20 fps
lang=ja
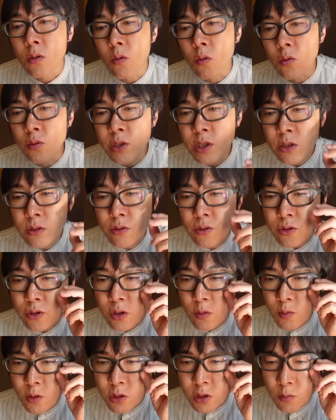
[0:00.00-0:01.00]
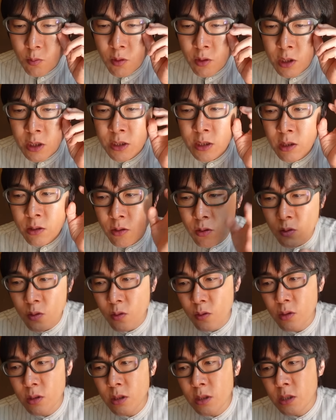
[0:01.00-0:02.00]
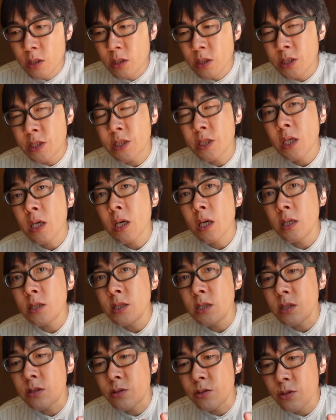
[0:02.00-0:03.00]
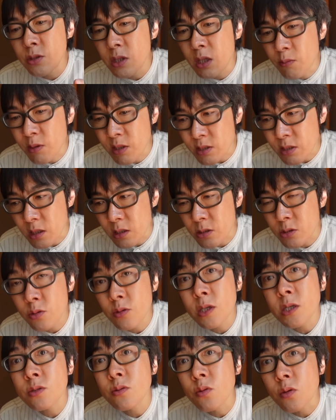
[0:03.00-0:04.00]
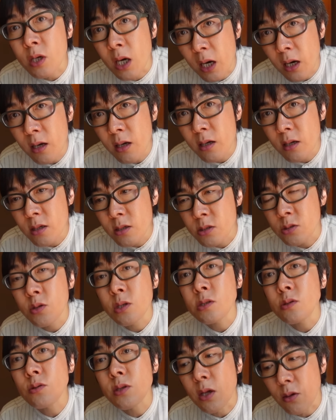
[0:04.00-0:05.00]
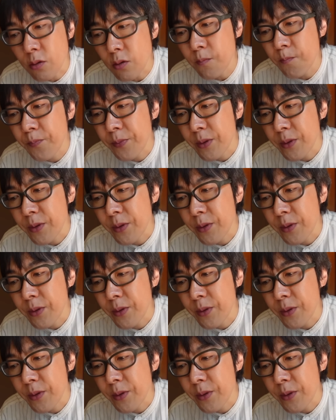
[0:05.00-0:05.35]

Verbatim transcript: お肉そもそもにちゃんと下味ついてました。そりゃそうか、そりゃそうなの。